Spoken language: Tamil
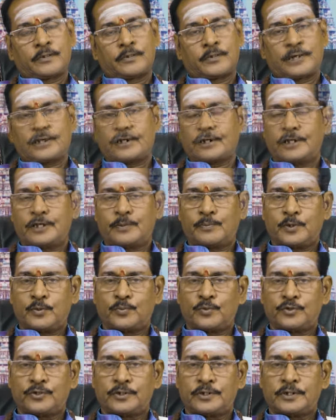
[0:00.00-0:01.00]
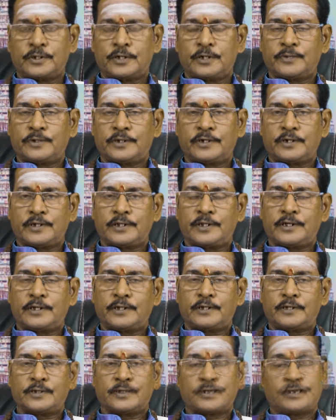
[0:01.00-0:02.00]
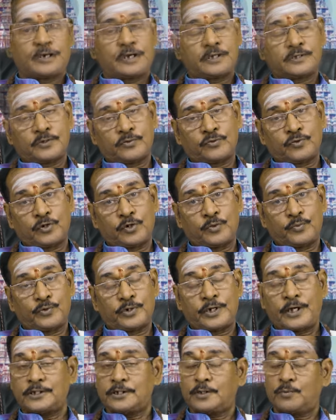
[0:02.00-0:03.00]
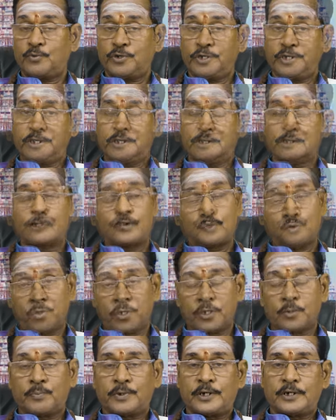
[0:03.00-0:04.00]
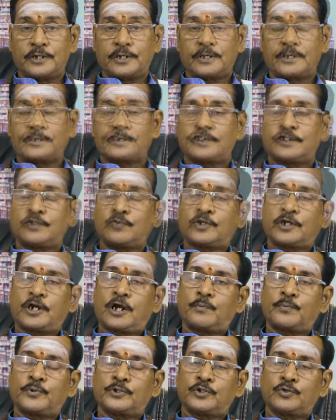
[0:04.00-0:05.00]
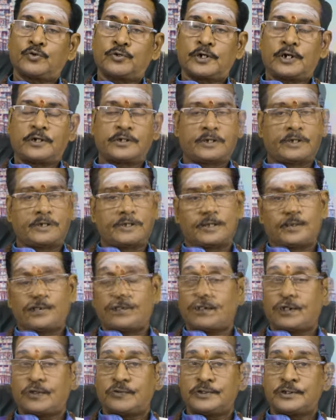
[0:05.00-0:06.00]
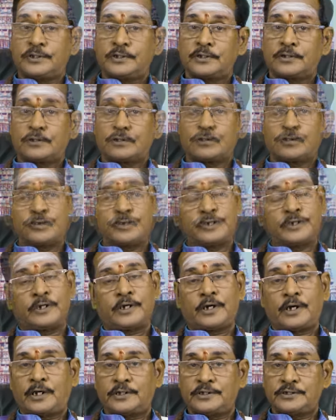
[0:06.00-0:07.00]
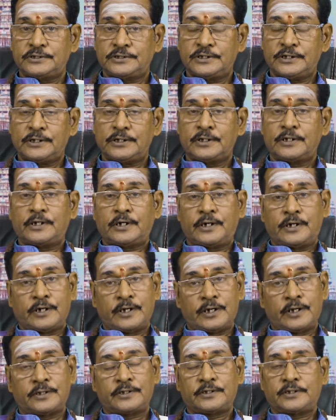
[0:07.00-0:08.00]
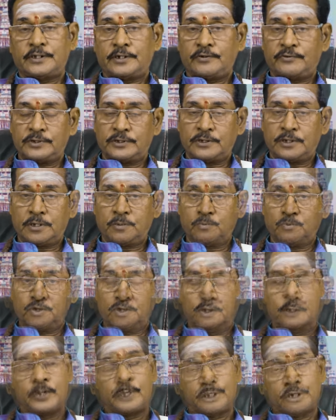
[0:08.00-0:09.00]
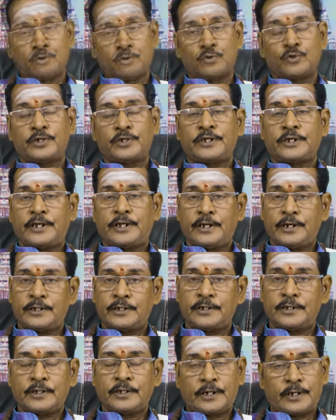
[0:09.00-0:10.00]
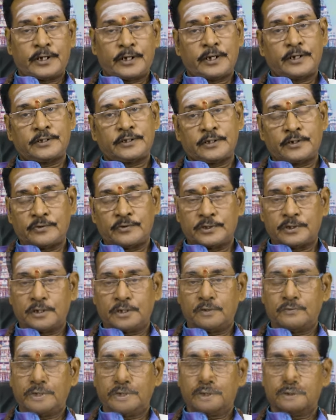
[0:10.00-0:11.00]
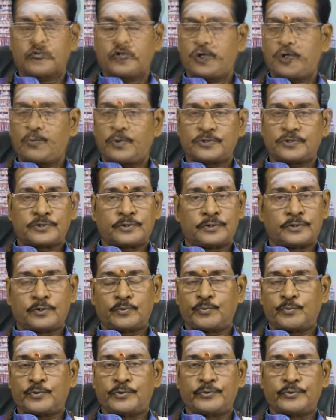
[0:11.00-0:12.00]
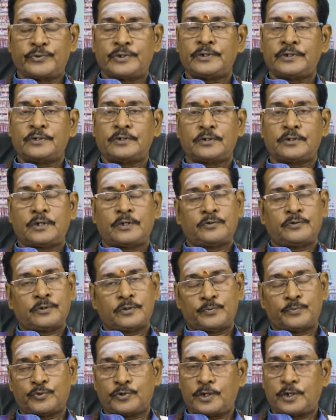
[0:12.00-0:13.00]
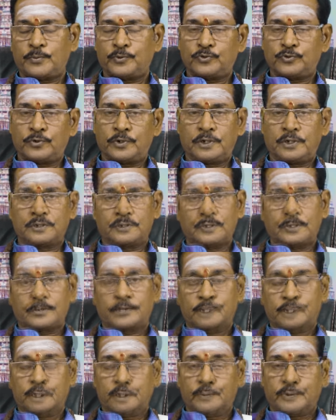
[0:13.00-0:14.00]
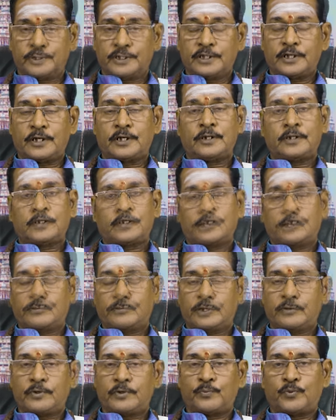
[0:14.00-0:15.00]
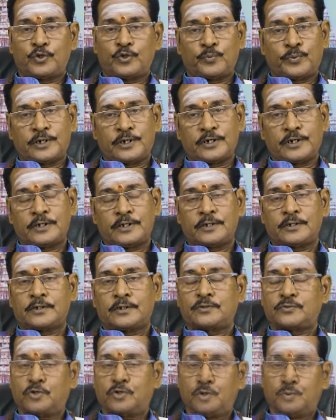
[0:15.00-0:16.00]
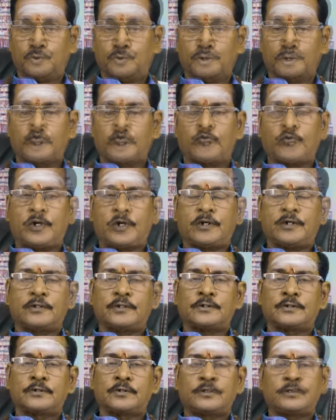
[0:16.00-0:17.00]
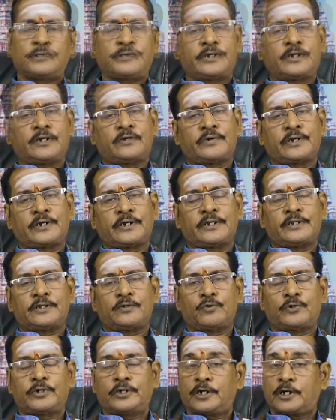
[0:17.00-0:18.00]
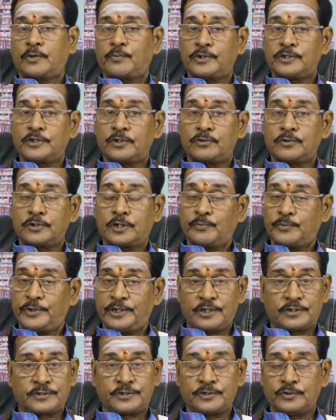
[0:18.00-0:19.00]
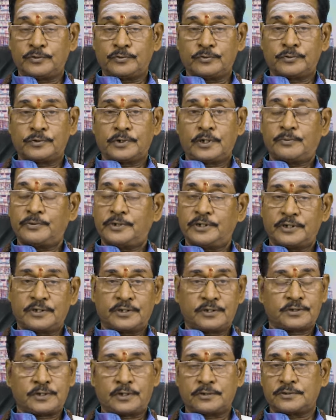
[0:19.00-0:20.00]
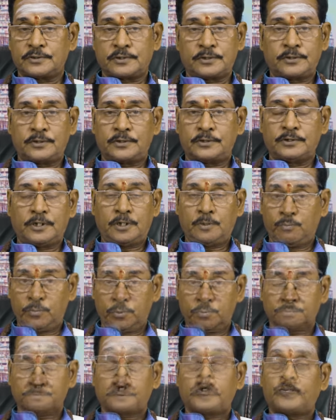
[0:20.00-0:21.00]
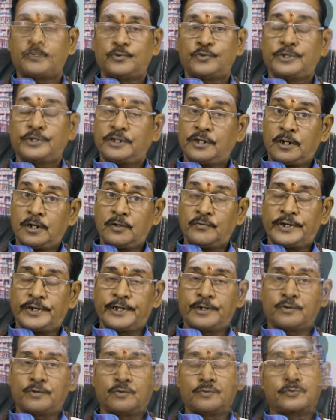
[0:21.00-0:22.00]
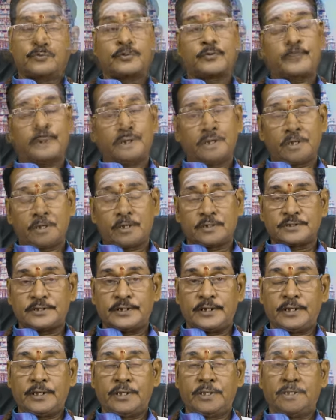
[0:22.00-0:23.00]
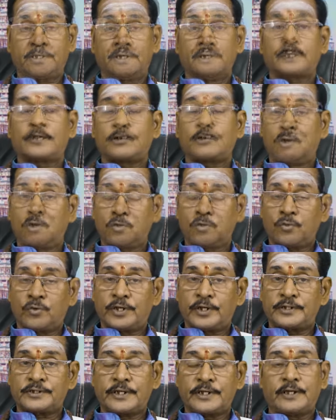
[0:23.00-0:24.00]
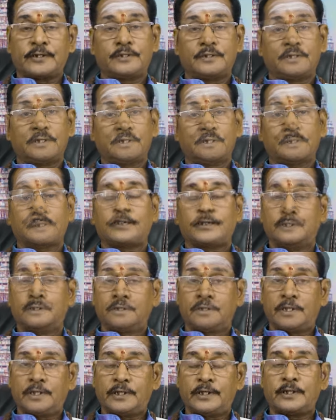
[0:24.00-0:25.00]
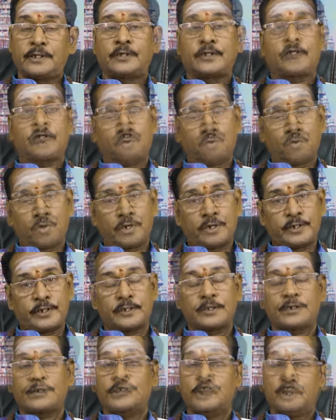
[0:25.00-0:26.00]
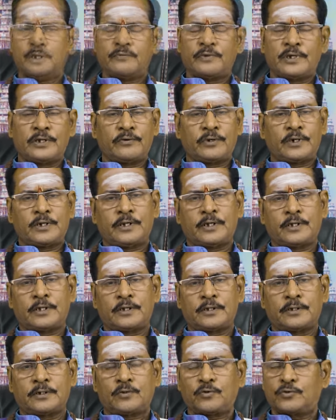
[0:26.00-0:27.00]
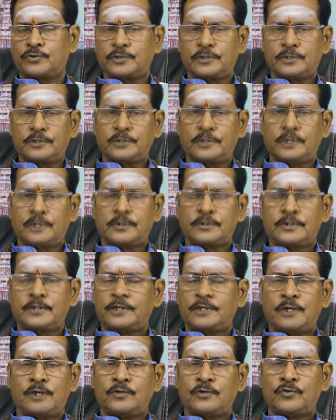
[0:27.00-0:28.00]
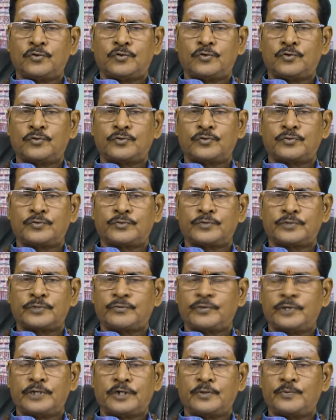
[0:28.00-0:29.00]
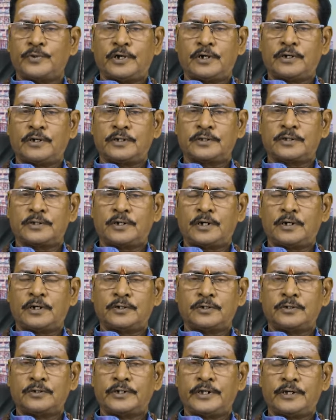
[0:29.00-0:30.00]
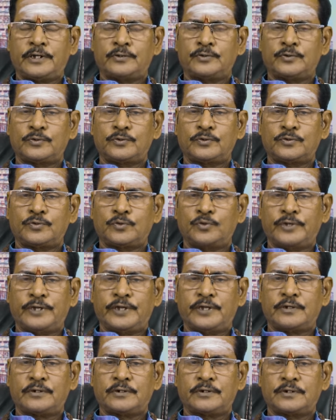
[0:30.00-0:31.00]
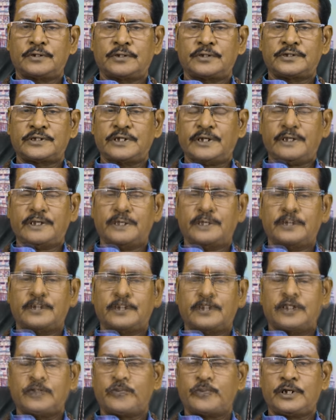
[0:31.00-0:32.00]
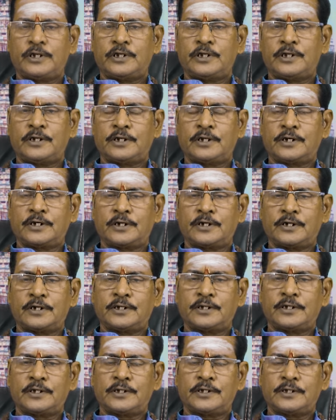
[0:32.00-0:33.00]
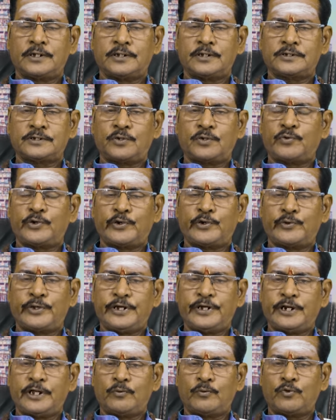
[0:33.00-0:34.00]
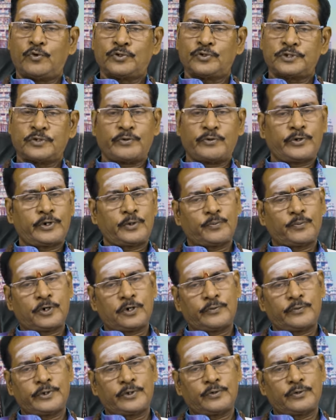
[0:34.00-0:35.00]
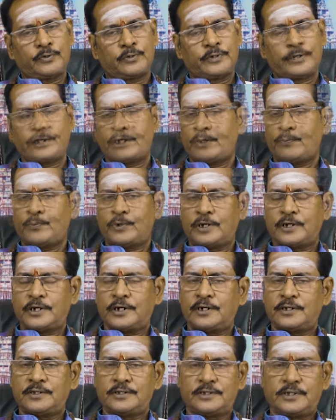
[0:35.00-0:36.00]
பலன்கள் ஏற்பட போகுது அப்படின்றத பன்னெண்டு ராசிக்கும் சொல்ல போறேன் அதுக்கு முன்னாடி பொதுவான பலன்கள் கிட்டத்தட்ட ஒரு நாற்பத்தி ஒரு நாட்கள் இருக்கும் அதாவது முப்பத்தொன்னு அஞ்சு ரெண்டாயிரத்தி இருபத்தி நாலு முதல் பதினொன்று ஏழு ரெண்டாயிரத்தி இருபத்தி நாலு வரை ஒன்றரை மாதம் இருக்க போகிறார் அவர் இப்போ நாற்பத்தோரு நாள் இருக்கார் இதை பற்றி தான் இந்த விரிவாக பொது பலனை சொல்ல போகிறார் பொதுவாக சொந்த வீட்டுக்கு வர எந்த ஒரு கிரகமாக இருந்தாலும் நன்மை தான் செய்யும் அப்படின்றது சாஸ்திர தர்மம் அப்போ இது நாள் வரைக்கும் மீனராசியில் ராகுவோட சேர்ந்து இருந்த செவ்வாய் கடுமையான விலைகளை கொடுத்துட்டு இருந்தார் ஏன்னா ராகுக்கும் செவ்வாய்க்குமே ஆகாது ராகு கேது சூரியன் சனி இது மாதிரி கிரகங்களுக்கு செவ்வாயோட இணைவோ செவ்வாயோட பார்வையோ கண்டிப்பாக நல்லது